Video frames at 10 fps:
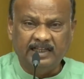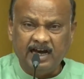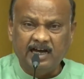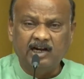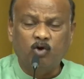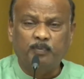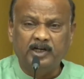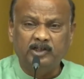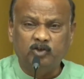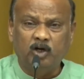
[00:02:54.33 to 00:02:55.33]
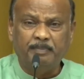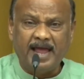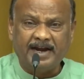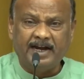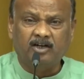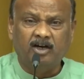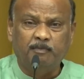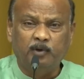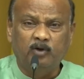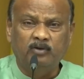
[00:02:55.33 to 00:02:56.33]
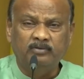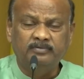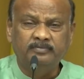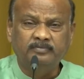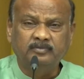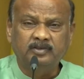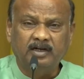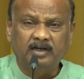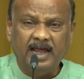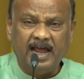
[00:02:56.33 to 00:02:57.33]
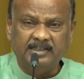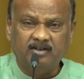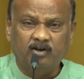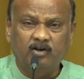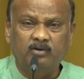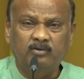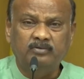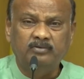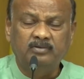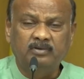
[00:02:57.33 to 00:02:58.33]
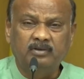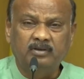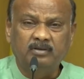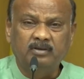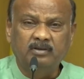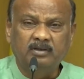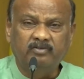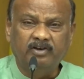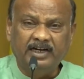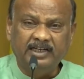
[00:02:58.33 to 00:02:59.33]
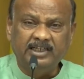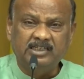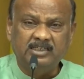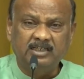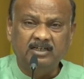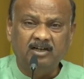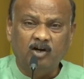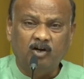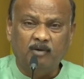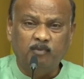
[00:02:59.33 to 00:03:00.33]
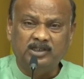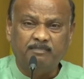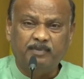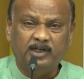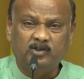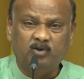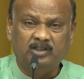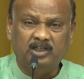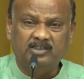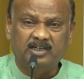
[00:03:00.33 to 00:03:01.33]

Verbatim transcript: అధికారాన్ని ఉపయోగించుకొని ప్యాకెట్ క్లబ్బులు డ్యాన్సులు ఇవన్నీ చేసి నాలుగు డబ్బులు సంపాదించుకోవడం